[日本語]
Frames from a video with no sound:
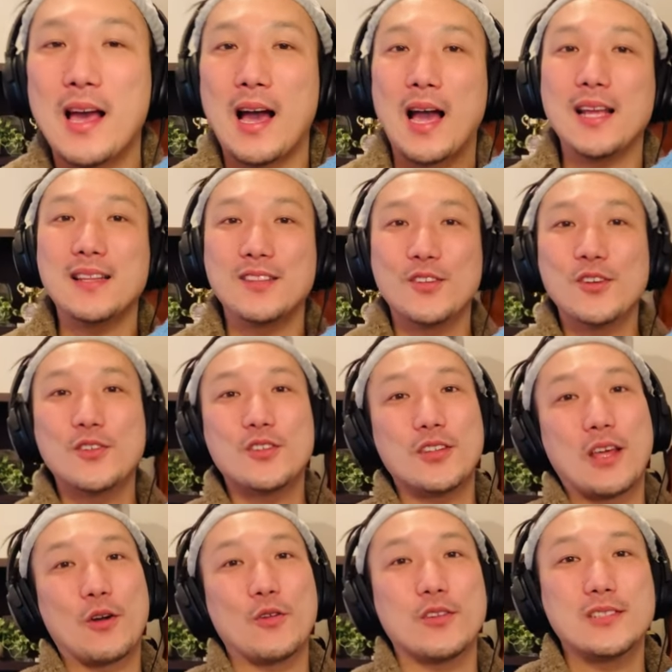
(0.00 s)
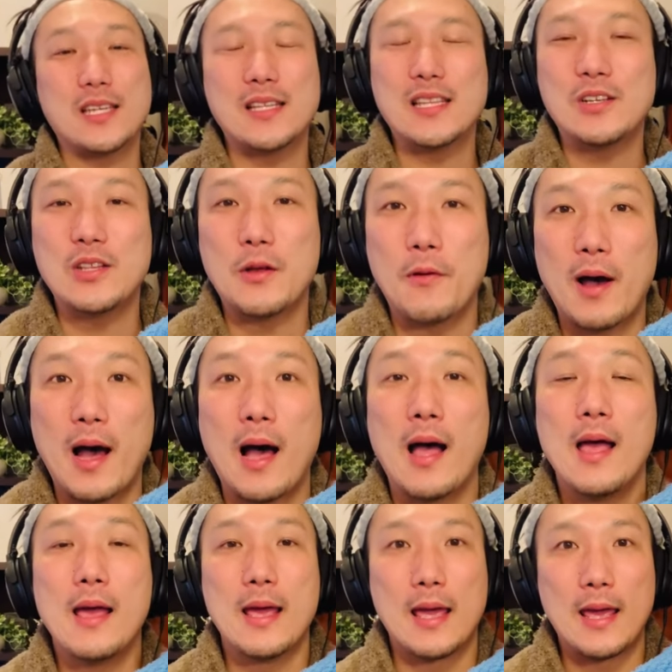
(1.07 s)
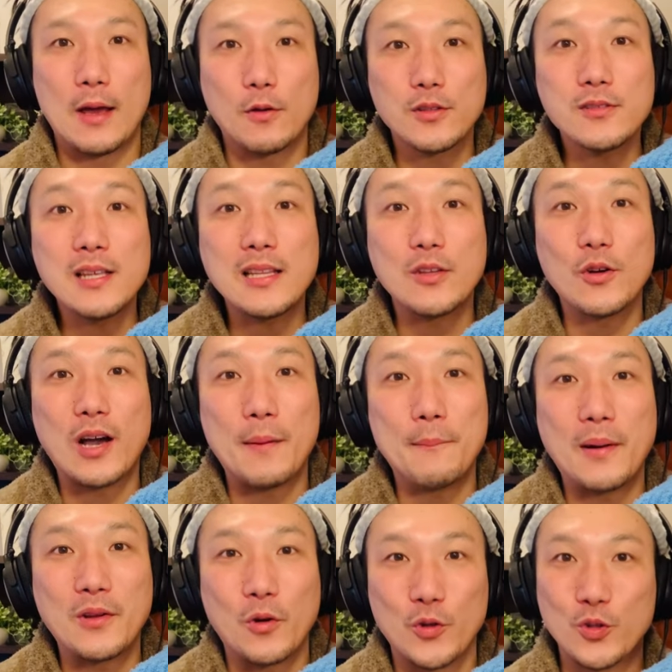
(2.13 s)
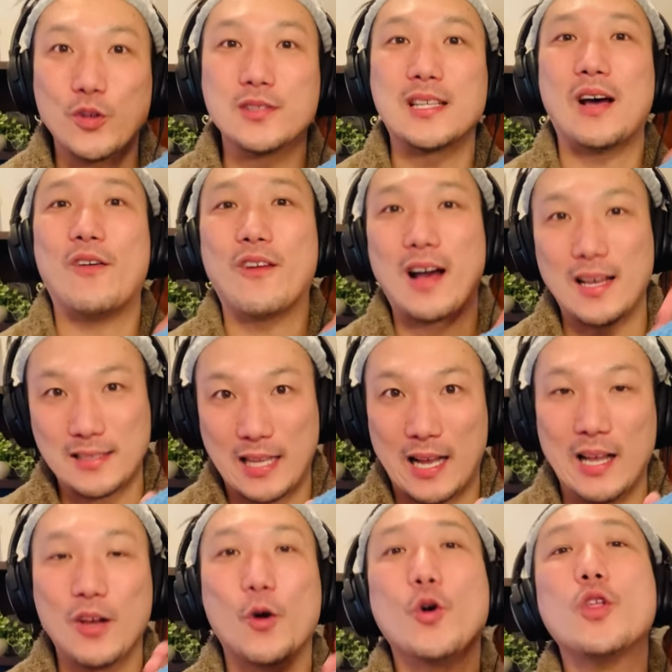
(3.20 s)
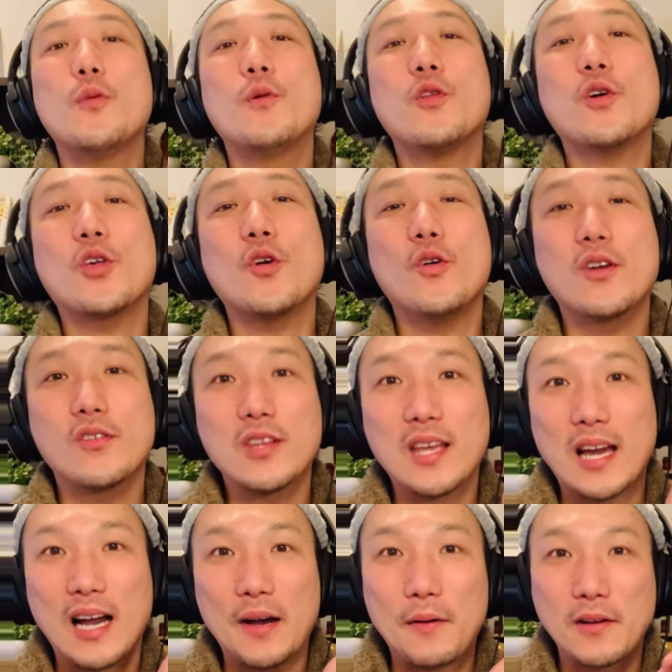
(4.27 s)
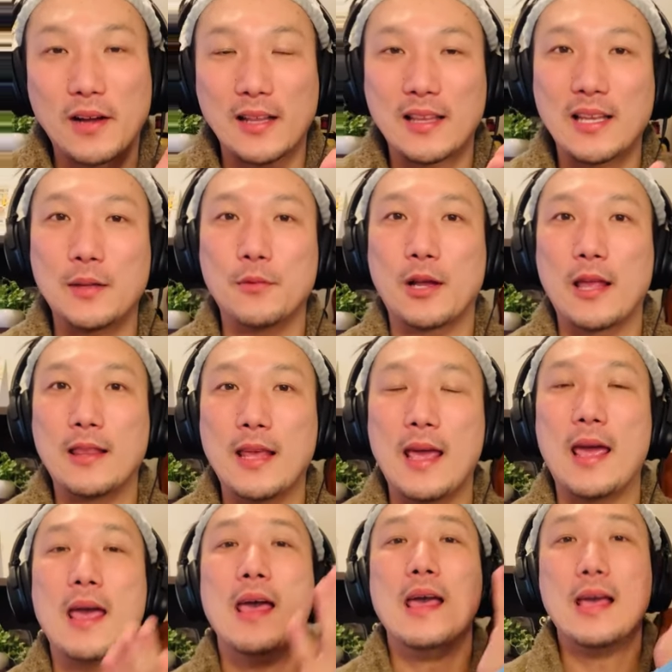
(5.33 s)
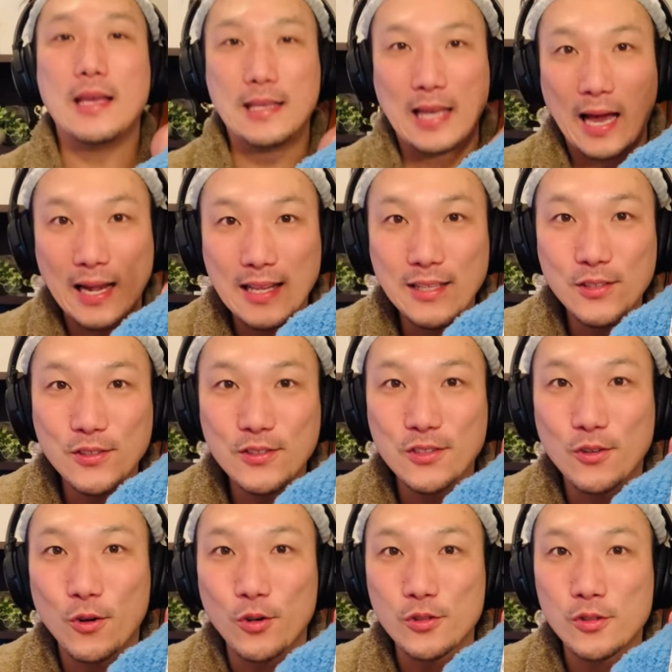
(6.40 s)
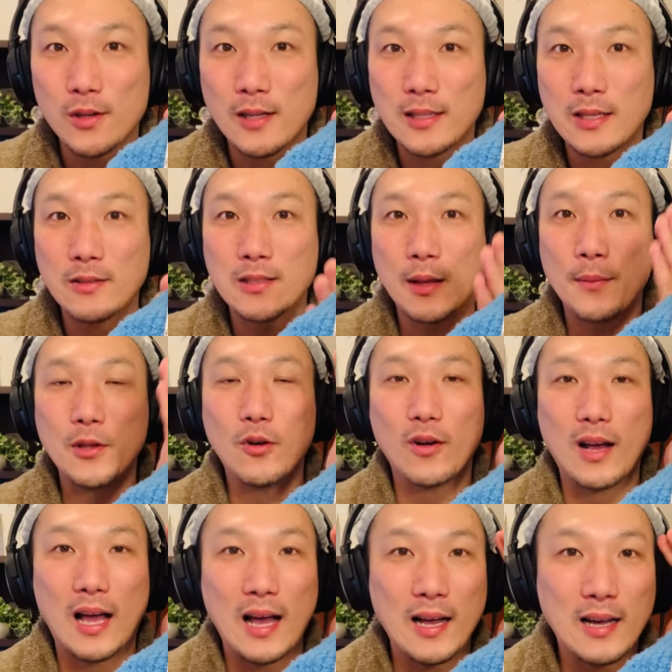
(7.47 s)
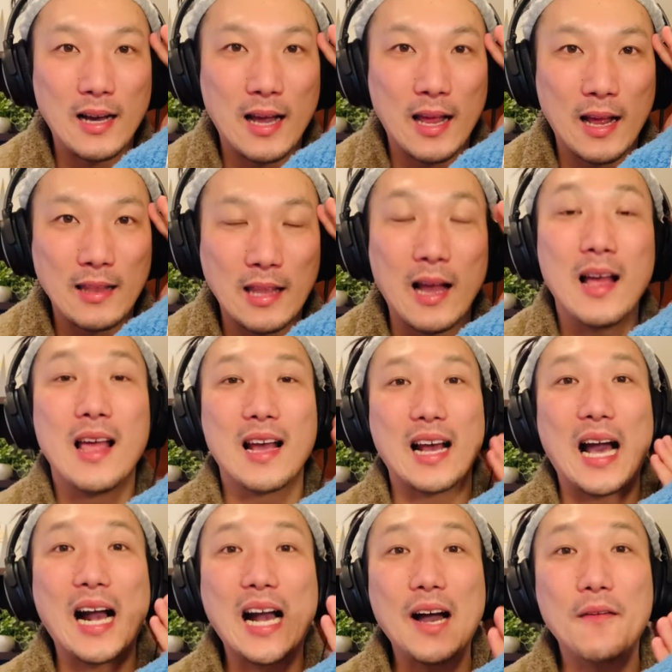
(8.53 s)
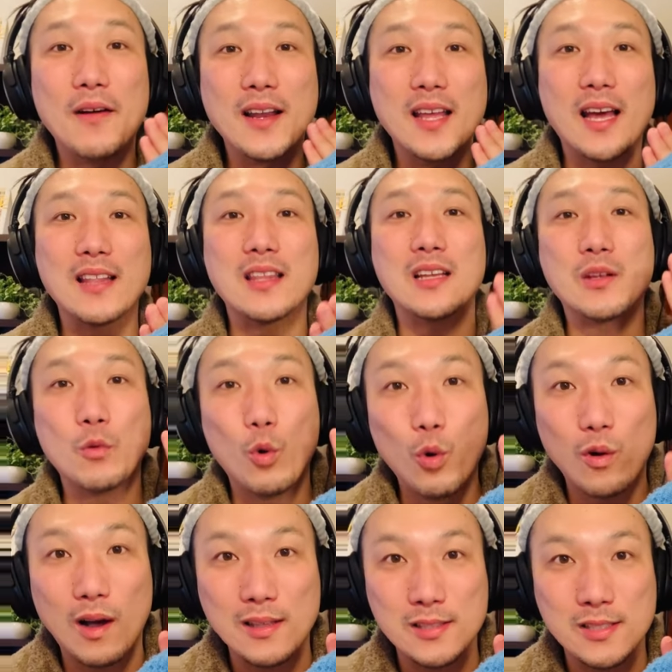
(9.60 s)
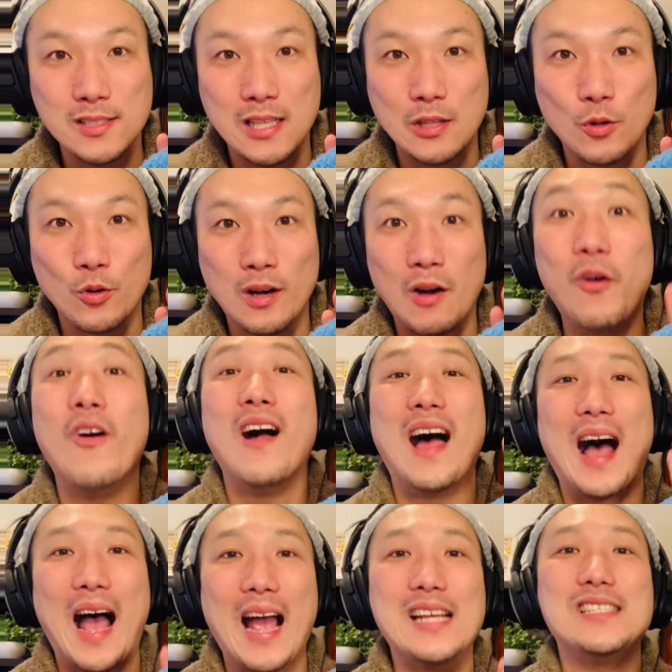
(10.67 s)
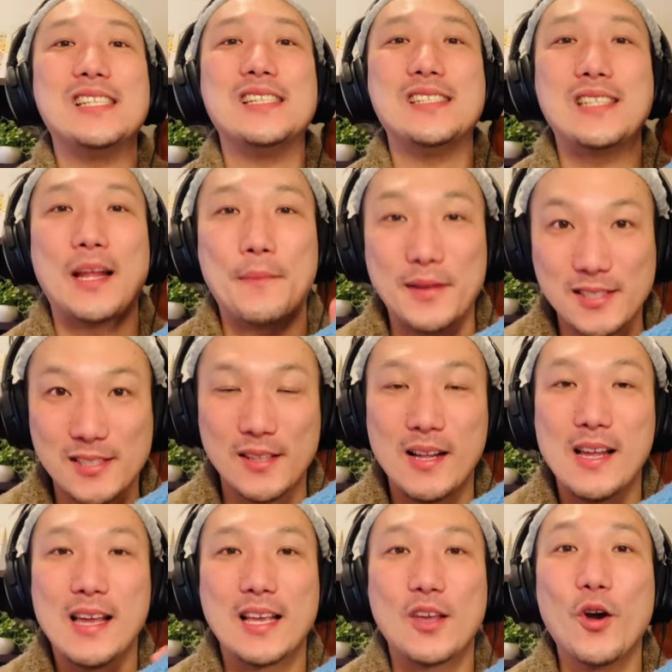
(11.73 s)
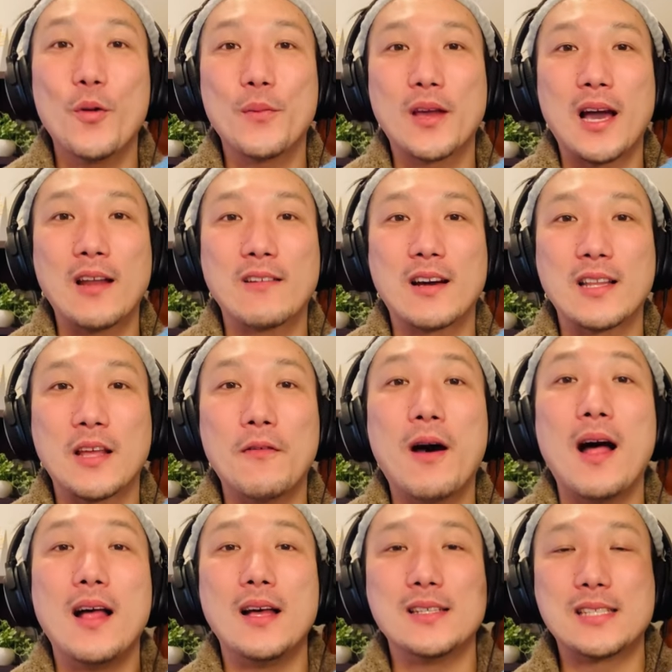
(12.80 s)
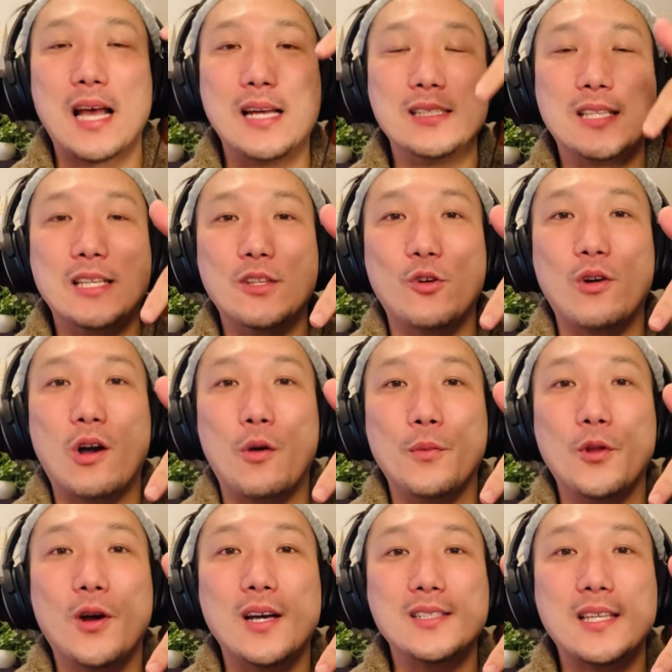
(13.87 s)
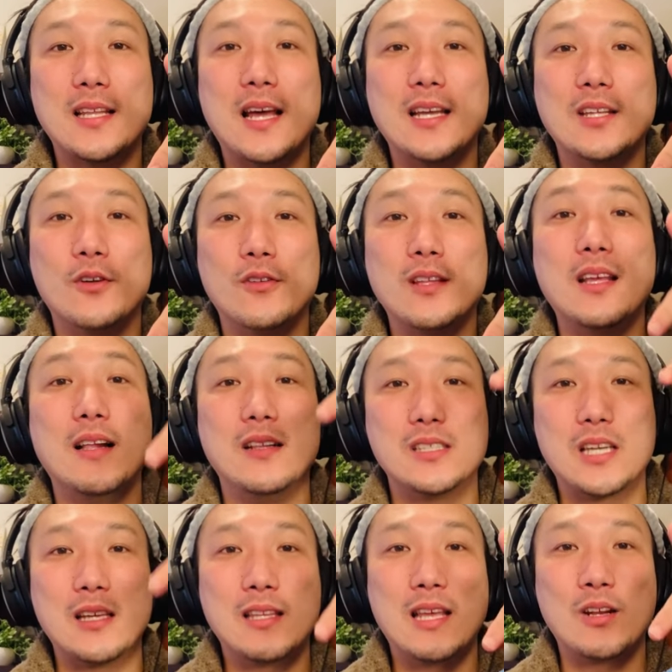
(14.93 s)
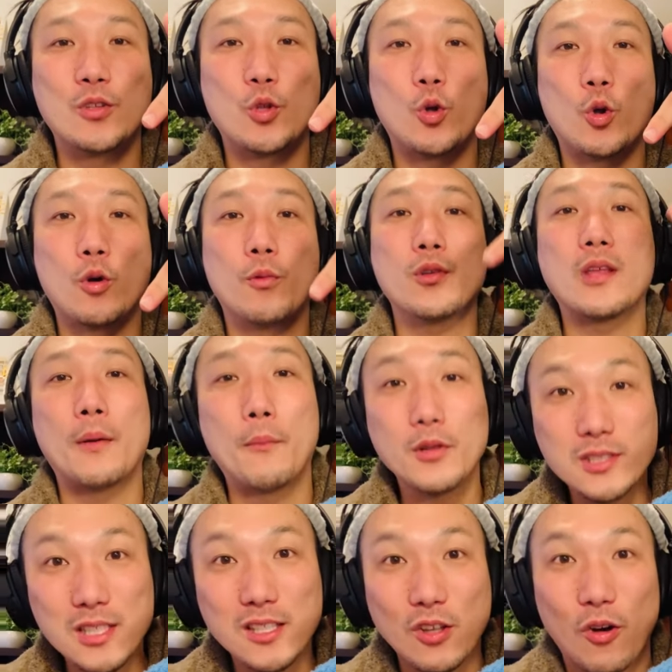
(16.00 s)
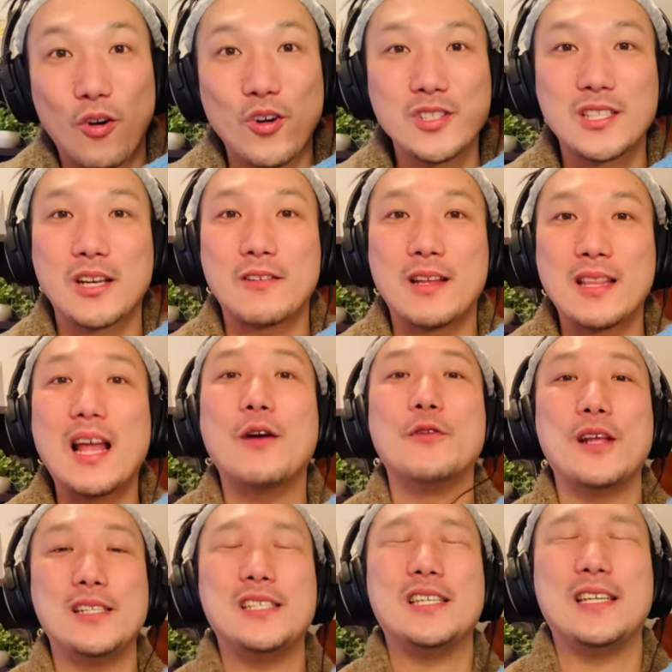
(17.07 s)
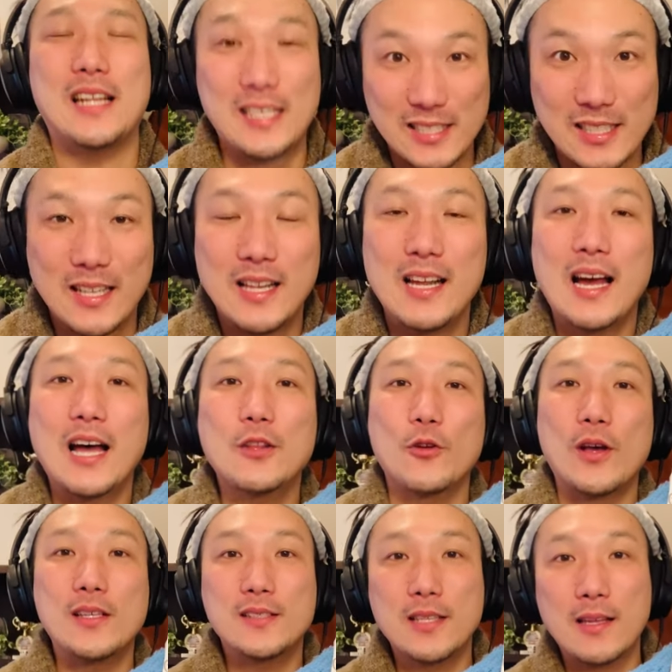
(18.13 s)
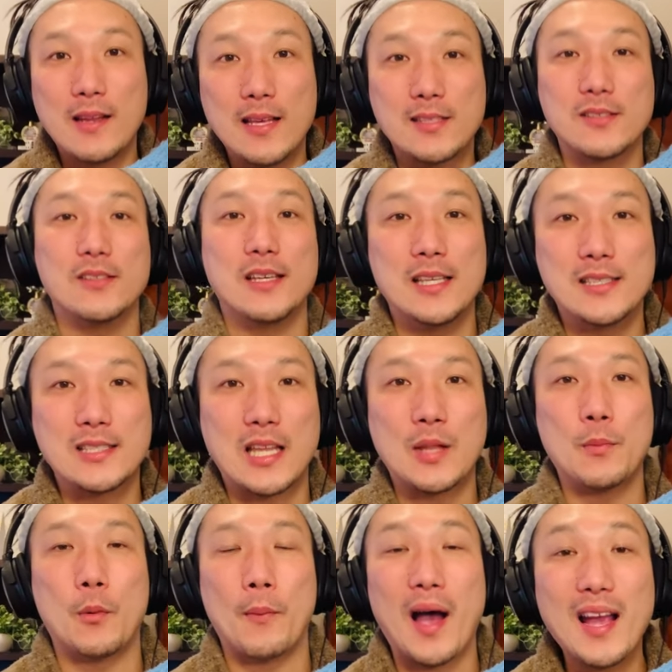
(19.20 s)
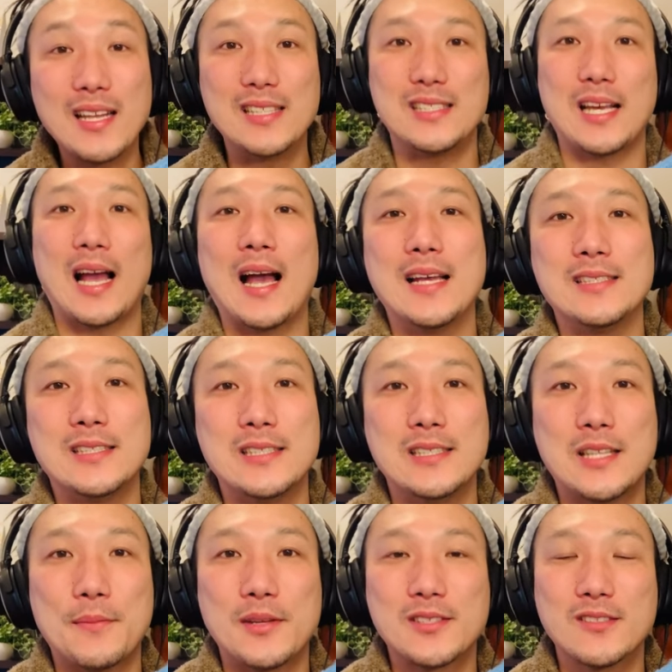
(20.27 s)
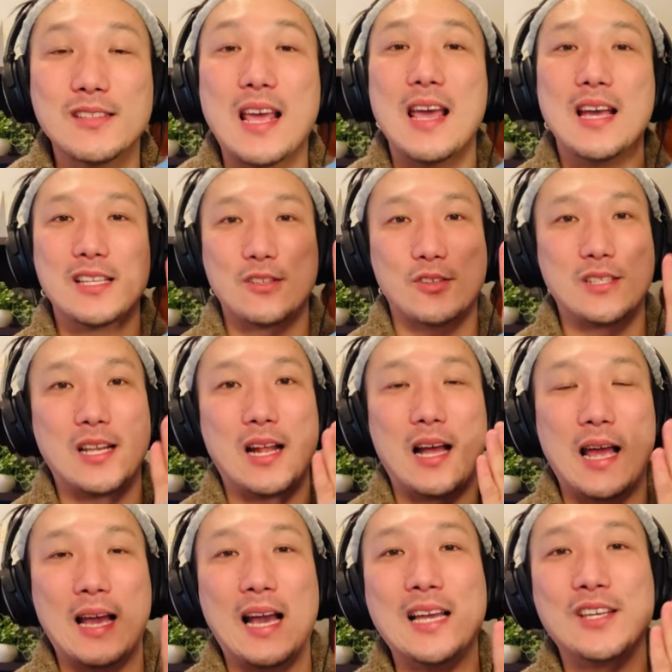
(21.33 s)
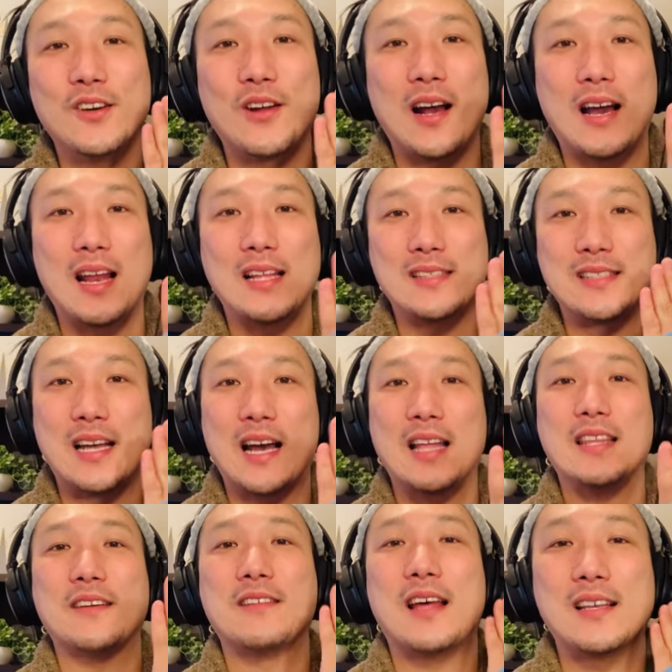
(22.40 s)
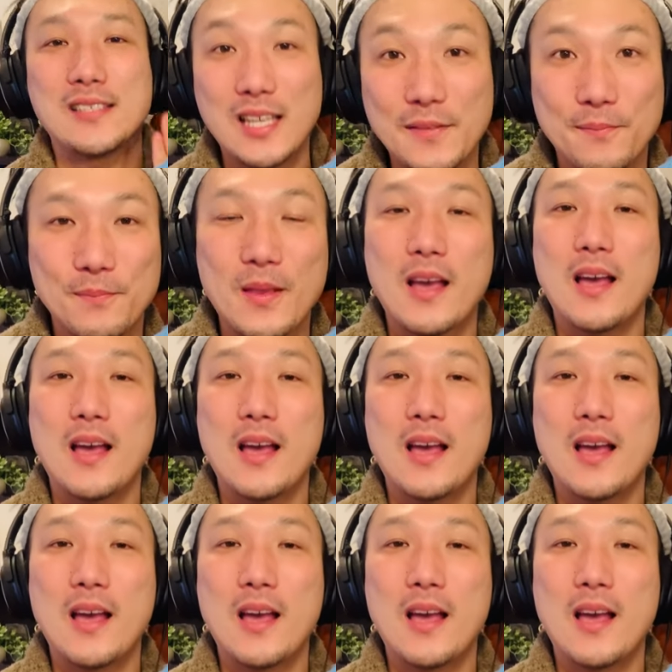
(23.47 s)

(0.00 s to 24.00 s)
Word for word: はい、ということでこのチャンネルでは、えー、子育てを頑張るお父さんお母さん、子供の教育に関わる方に向けて、やり抜く子を育てるための考え方、関わり方にフォーカスした動画を配信しています。興味がある方は最新動画を見逃さないように、チャンネル登録ボタンをポチッと押してくれたら嬉しいです。あと エスエヌエス、インスタでも毎日配信してますので、そちら概要欄からつながってください。